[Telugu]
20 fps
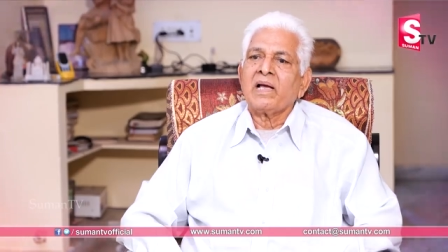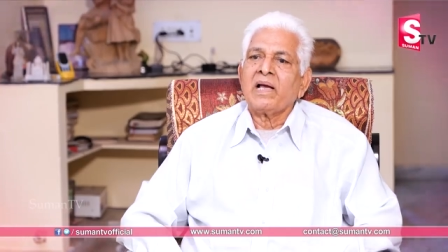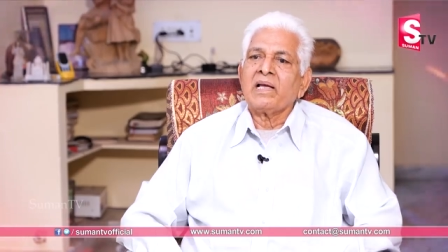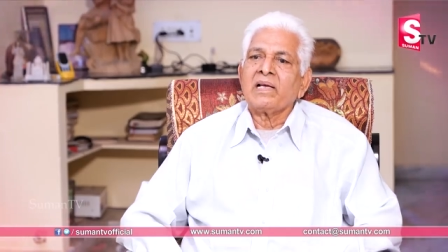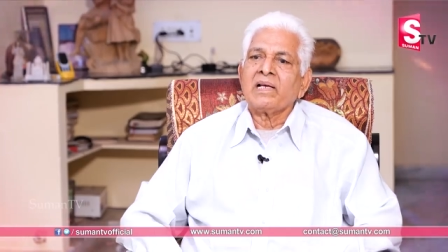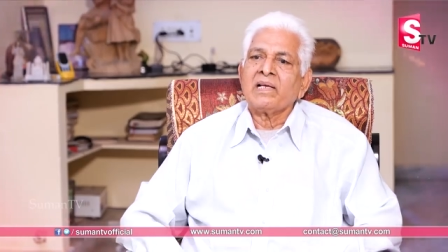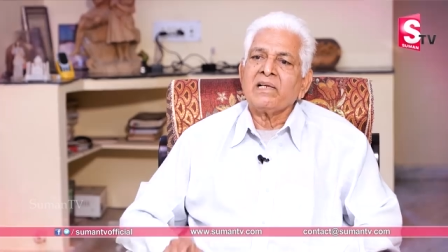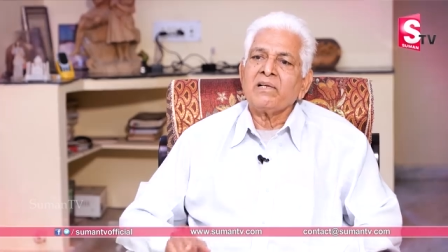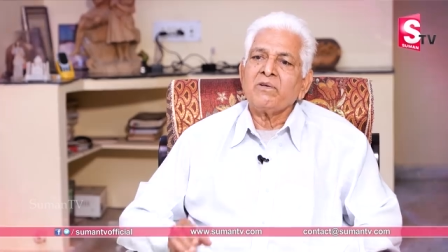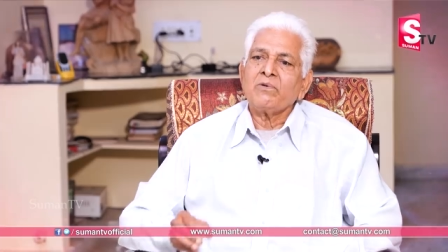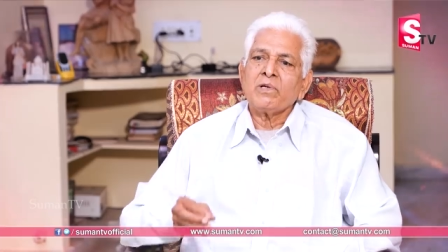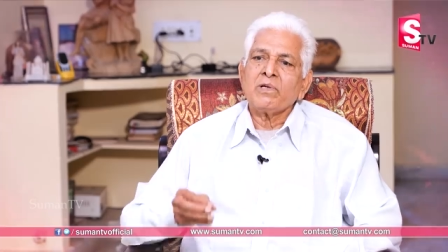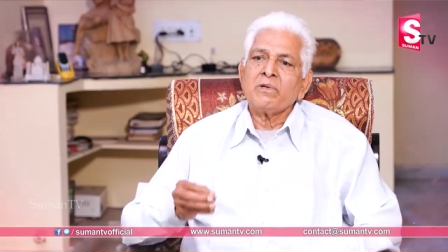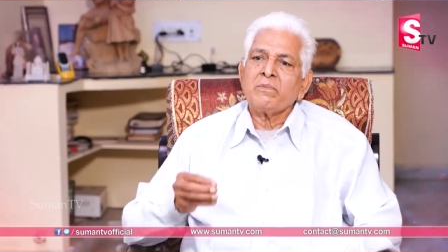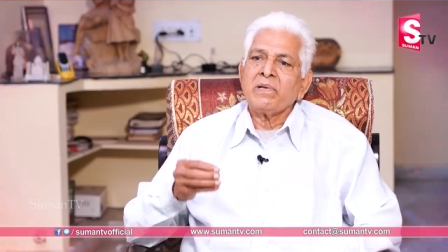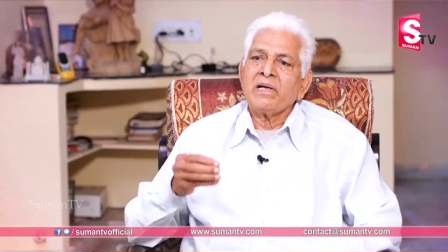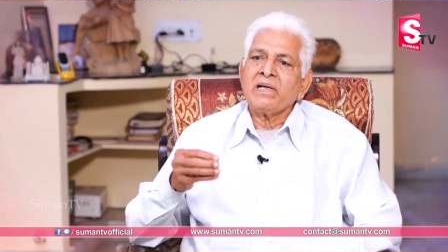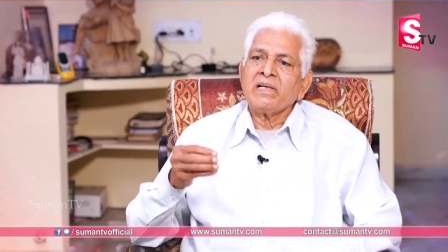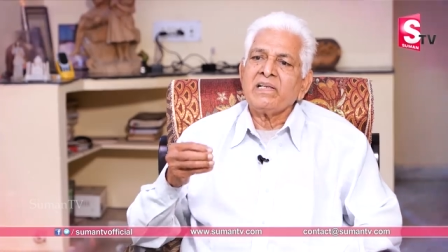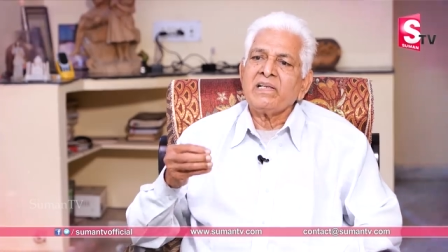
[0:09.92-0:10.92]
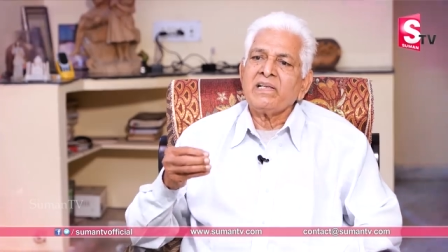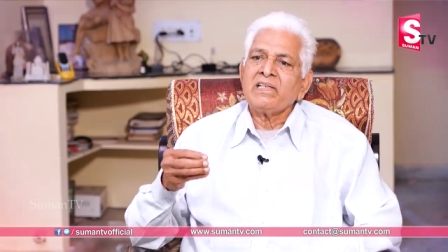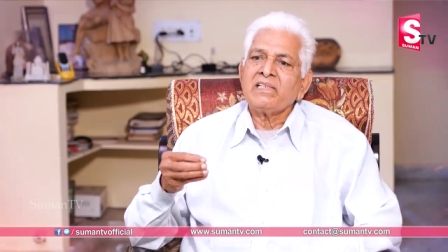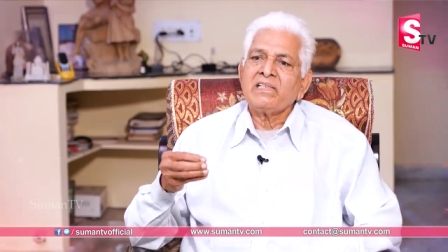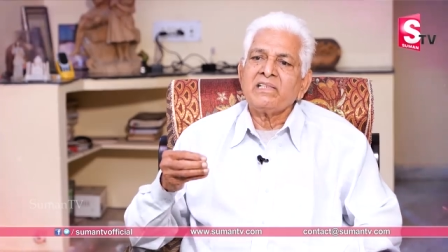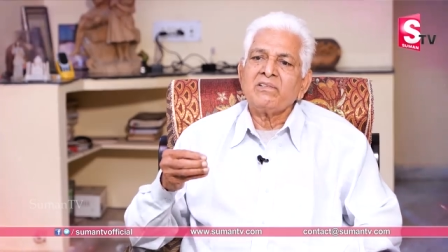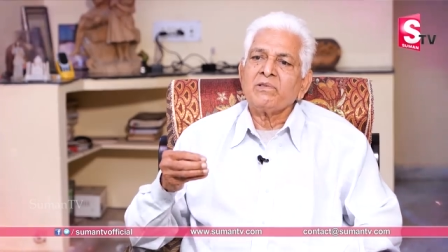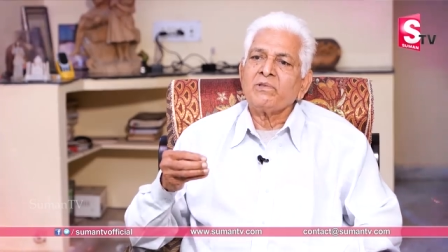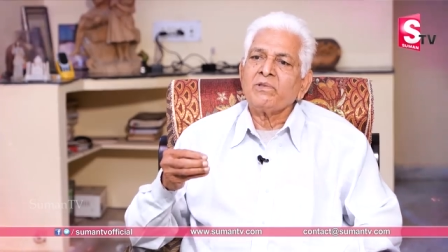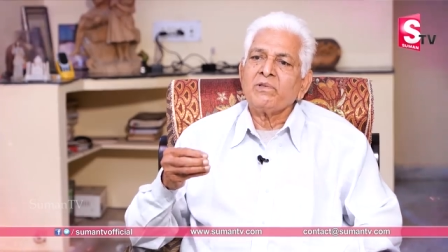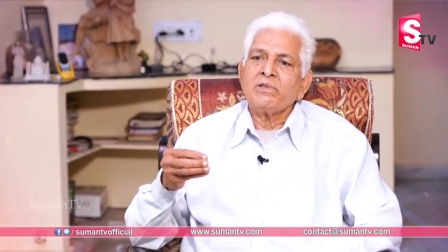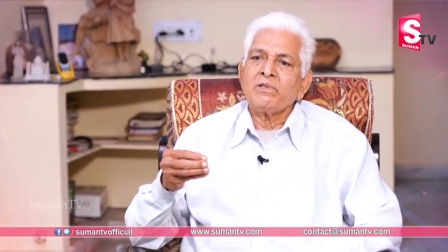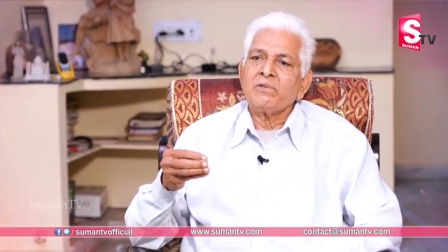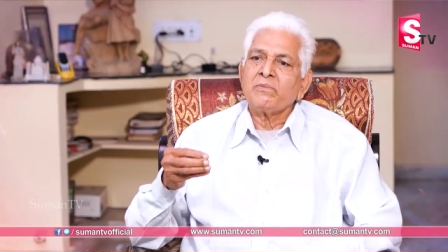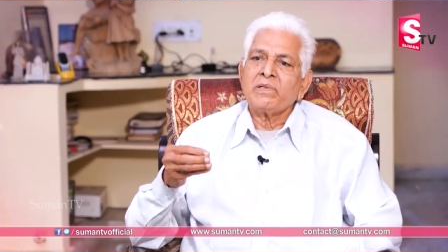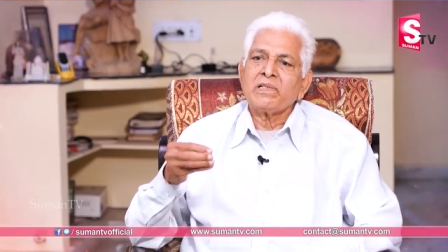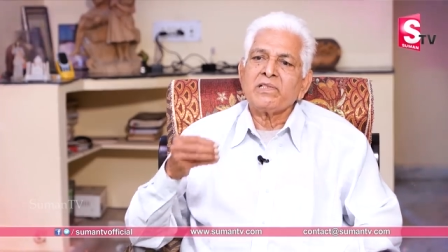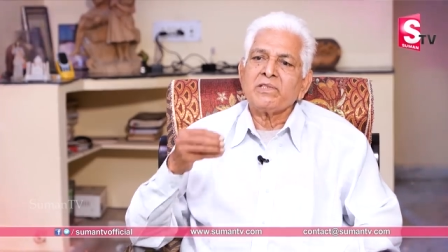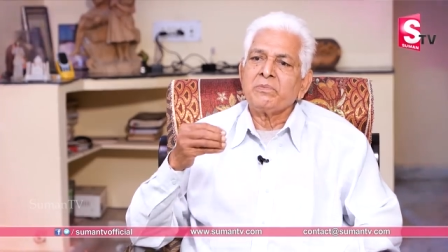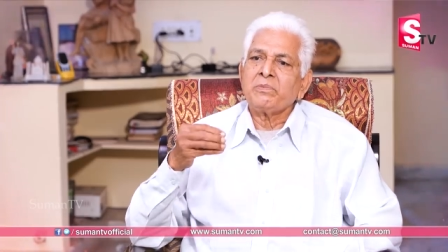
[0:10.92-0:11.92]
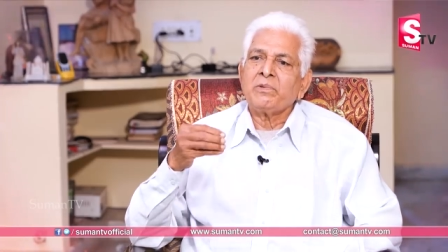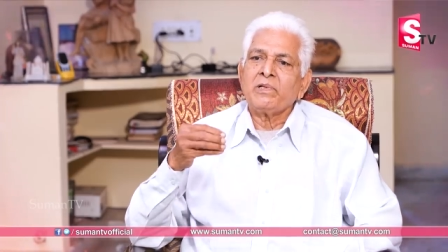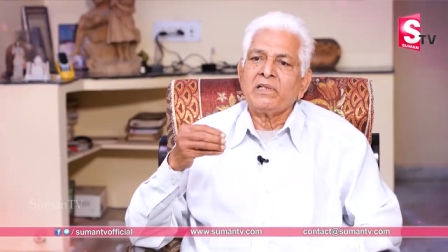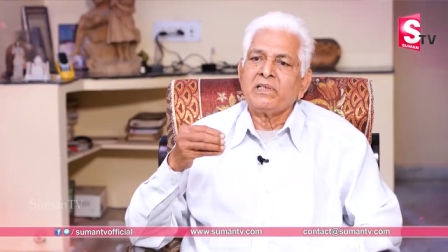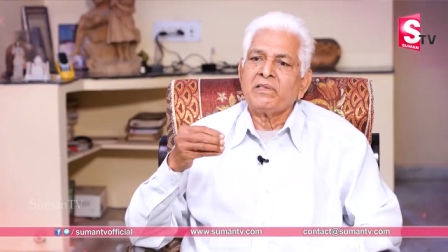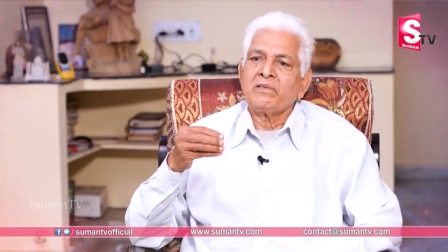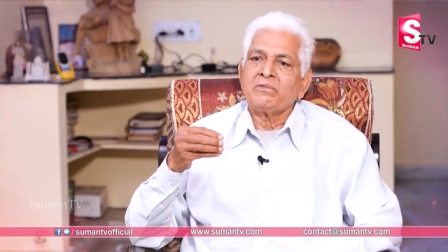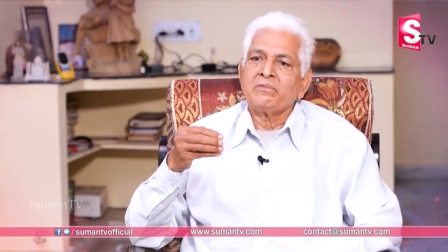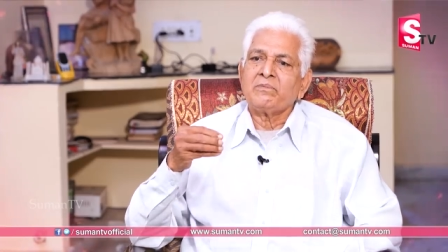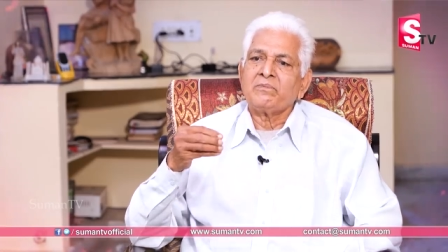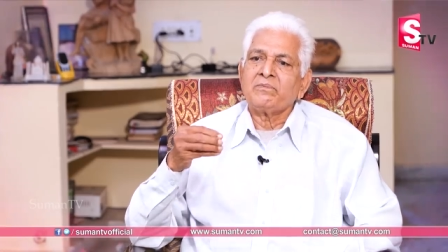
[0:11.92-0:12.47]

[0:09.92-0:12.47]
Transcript: ఆయన అన్న ఒక మాట నేను జీవితంలో మర్చిపోలేను